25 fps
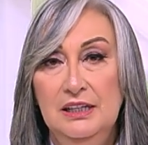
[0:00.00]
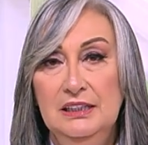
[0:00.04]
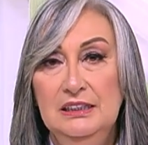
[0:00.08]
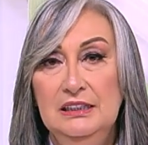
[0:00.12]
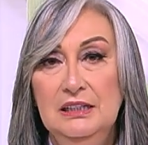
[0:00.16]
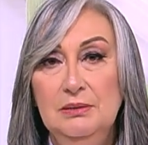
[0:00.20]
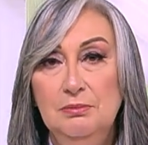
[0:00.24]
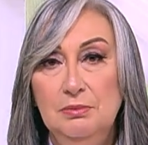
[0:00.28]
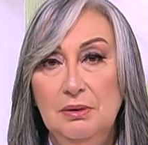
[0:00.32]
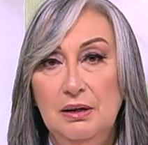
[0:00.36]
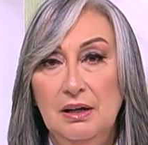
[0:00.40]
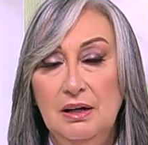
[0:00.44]

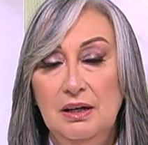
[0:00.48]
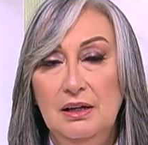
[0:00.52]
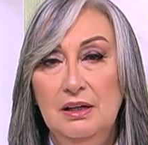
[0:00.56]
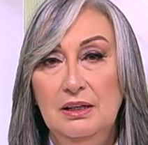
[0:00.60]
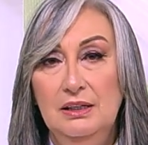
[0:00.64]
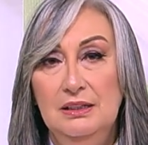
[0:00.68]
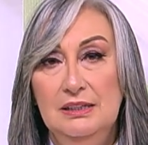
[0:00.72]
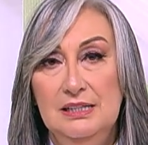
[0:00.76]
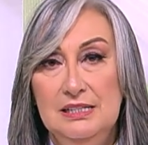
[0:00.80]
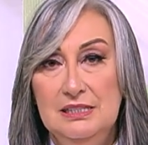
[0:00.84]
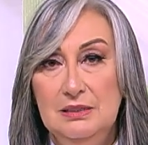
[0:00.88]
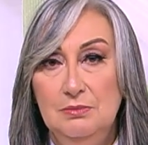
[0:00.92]
يبقى
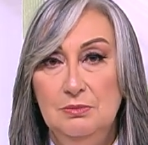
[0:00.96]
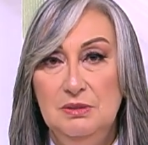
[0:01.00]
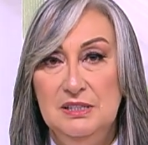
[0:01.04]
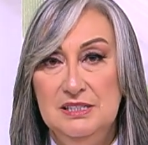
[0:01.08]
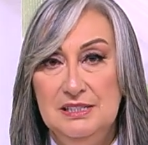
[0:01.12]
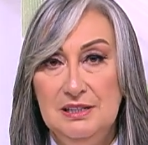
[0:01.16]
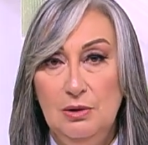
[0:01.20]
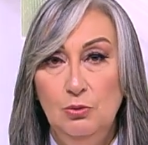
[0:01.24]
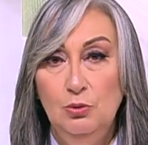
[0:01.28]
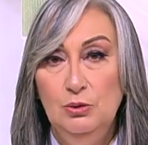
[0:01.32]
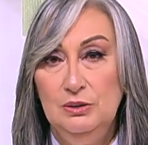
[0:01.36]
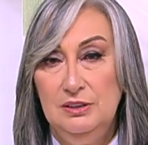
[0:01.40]
لازم
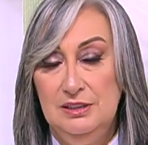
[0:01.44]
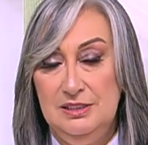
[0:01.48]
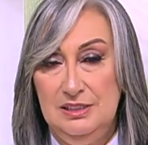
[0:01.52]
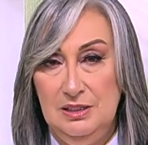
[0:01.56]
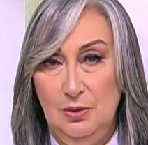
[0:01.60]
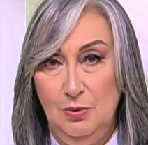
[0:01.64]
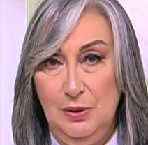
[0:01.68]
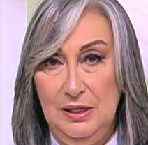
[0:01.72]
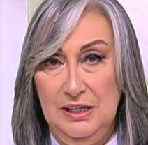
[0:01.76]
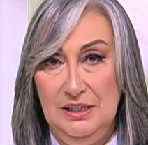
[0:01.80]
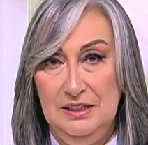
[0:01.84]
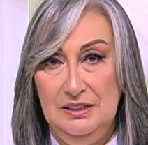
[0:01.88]
نزود
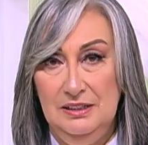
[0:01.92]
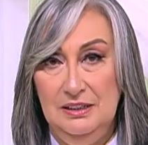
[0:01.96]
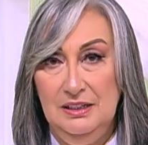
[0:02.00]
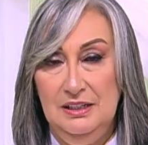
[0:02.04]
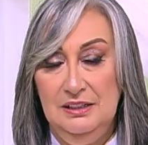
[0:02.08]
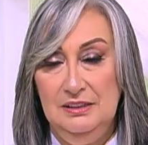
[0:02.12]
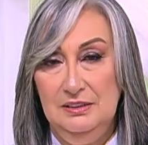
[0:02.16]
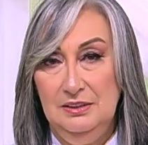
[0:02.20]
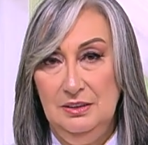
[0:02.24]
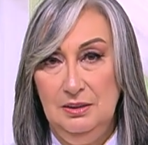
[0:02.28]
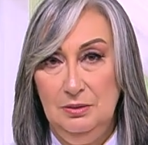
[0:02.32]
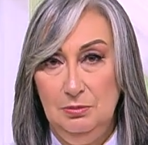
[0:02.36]
السوائل
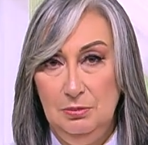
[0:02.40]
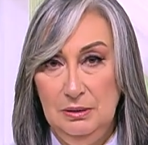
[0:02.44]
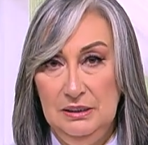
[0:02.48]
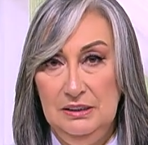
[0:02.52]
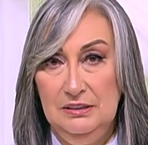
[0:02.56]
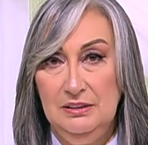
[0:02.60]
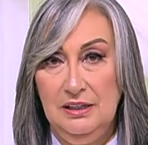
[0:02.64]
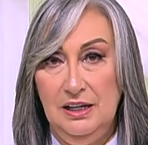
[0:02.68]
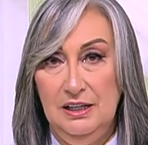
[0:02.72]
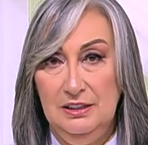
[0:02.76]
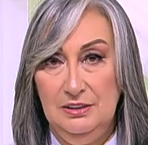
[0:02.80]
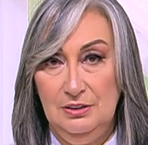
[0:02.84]
لان
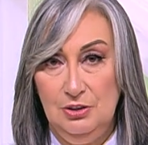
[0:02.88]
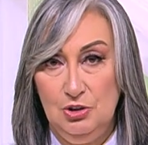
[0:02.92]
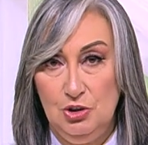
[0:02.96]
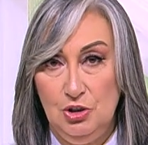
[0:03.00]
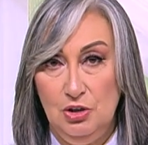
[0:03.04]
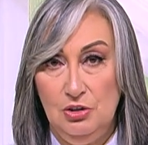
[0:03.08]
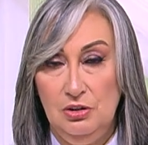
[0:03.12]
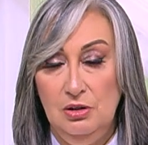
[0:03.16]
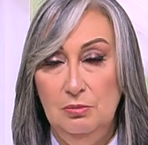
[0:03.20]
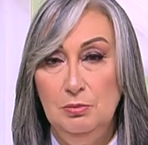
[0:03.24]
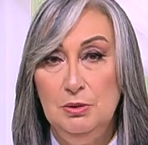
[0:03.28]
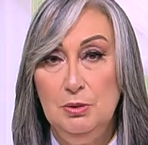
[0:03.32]
البيض
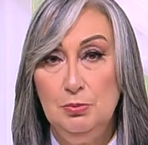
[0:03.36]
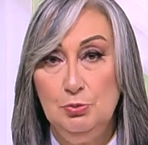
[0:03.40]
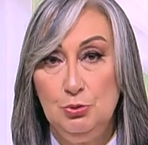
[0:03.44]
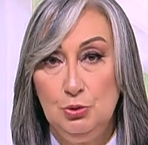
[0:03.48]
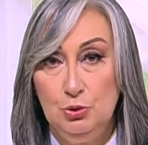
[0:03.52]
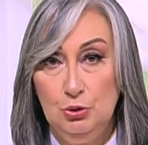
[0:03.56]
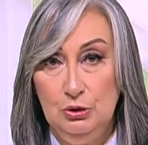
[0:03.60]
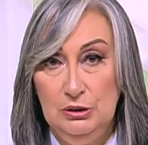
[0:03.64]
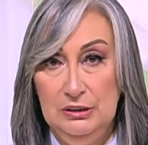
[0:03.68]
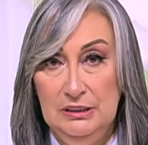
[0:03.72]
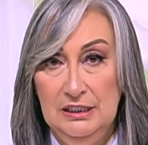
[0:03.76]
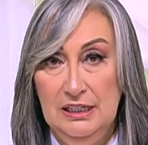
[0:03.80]
هيتشرب
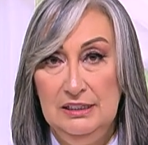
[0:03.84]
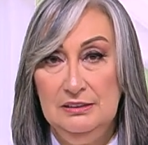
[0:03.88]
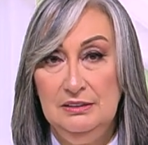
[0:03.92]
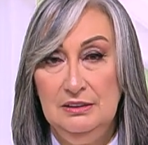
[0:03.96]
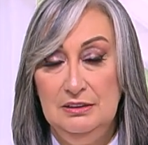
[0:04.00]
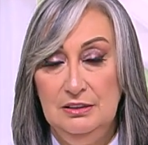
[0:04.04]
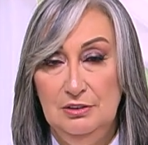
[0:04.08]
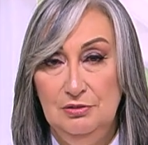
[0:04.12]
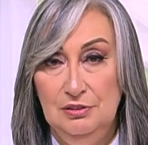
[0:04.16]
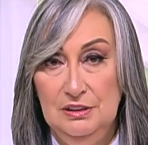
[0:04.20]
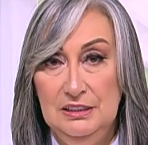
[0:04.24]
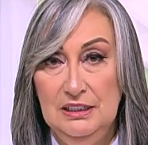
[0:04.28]
البروتينات
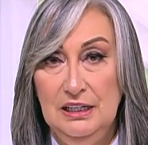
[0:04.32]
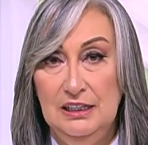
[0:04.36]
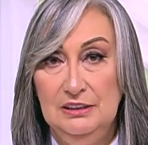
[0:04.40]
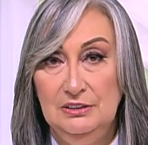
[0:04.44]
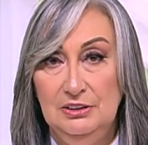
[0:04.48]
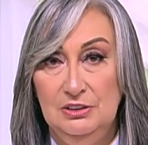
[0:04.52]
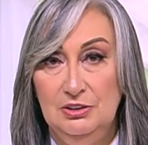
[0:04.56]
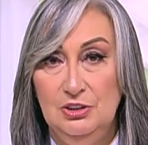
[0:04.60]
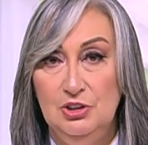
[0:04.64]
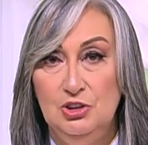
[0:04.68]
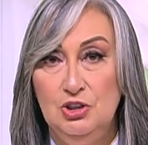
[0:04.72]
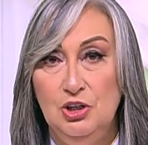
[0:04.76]
اللي فيه
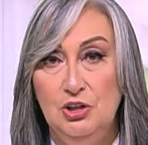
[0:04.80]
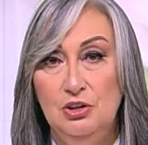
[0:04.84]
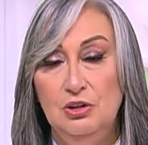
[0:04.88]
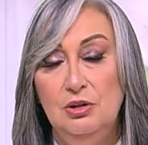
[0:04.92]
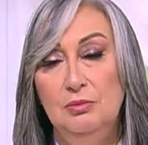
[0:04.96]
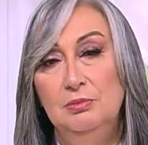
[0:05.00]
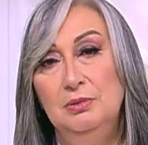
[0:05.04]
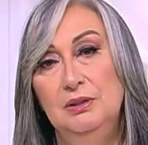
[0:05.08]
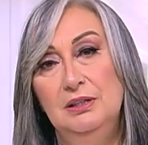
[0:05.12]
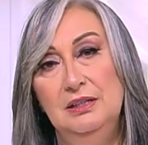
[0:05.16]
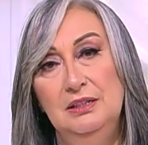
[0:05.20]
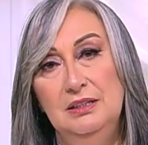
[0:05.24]

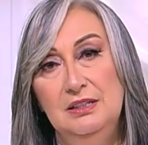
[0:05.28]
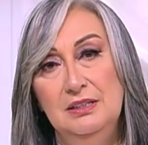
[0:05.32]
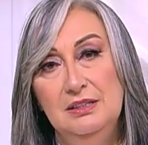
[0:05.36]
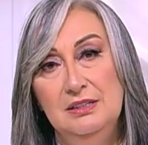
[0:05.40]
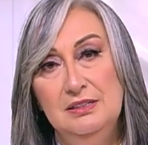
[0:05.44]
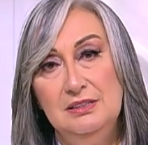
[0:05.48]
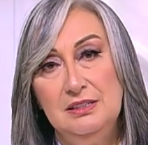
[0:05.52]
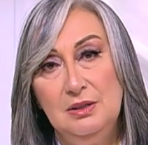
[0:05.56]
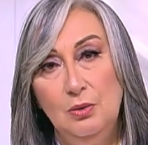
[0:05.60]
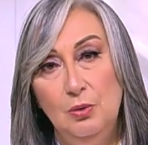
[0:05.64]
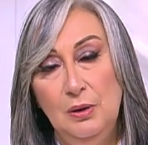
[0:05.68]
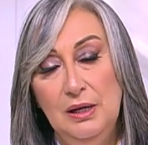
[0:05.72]
هتتشرب
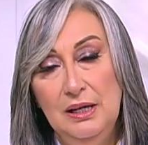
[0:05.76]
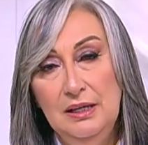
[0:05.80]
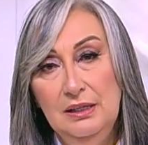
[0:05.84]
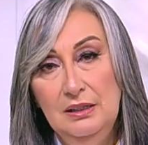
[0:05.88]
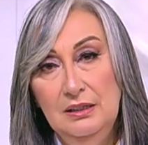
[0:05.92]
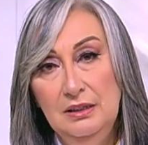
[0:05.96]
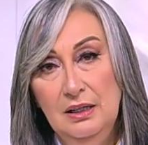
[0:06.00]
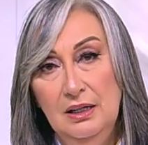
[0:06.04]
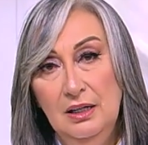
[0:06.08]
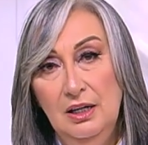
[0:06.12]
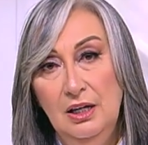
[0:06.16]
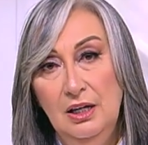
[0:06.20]
السوائل